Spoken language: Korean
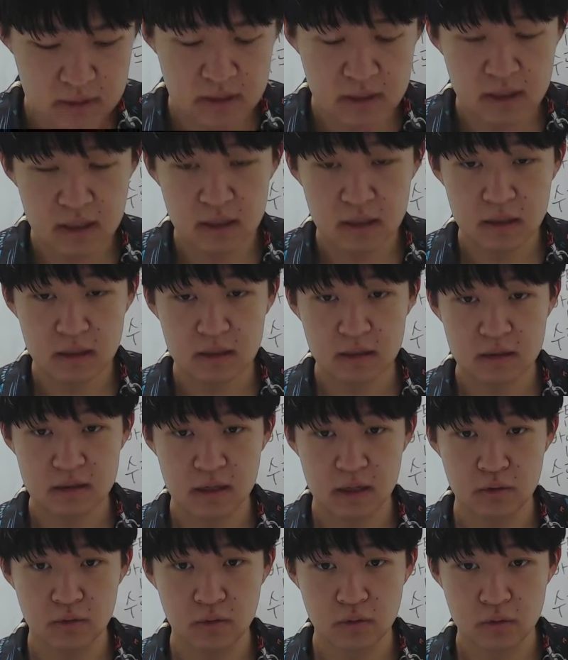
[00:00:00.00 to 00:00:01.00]
이
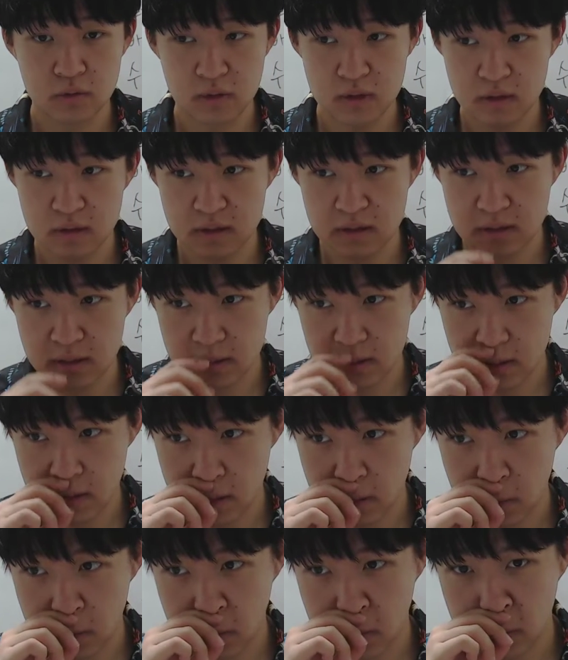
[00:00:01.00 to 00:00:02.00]
제국이
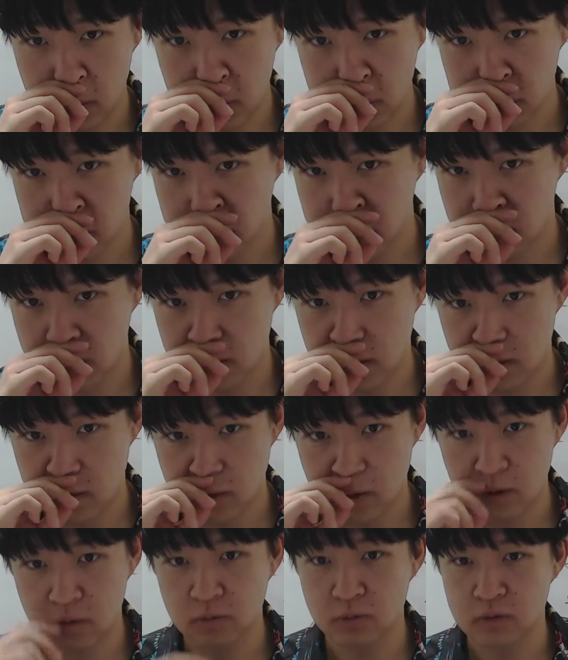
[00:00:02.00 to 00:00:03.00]
어, 서오세요
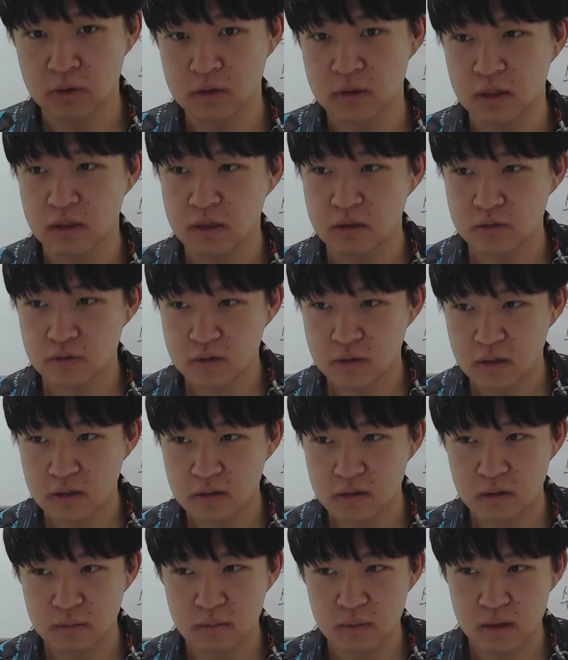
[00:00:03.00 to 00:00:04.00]
어, 오늘 생일
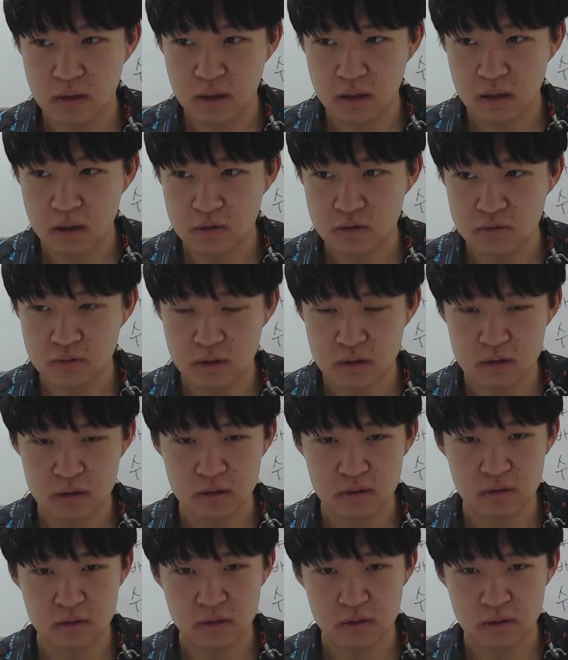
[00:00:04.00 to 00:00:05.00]
축하드립니다.
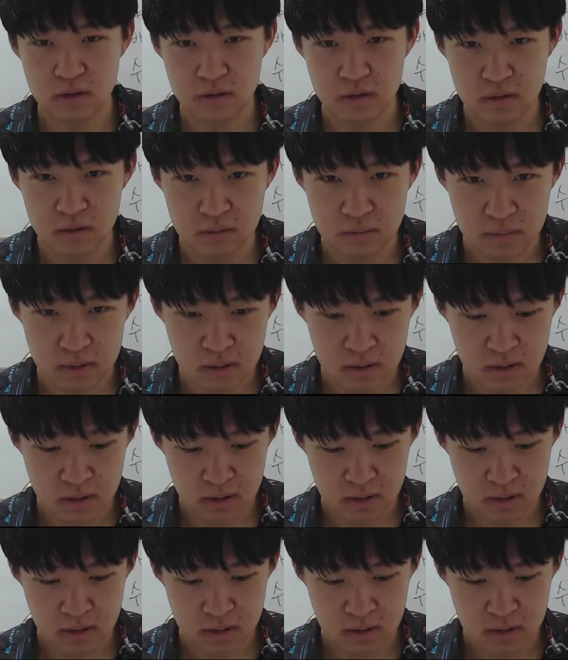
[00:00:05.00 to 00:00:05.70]
주한사거리님.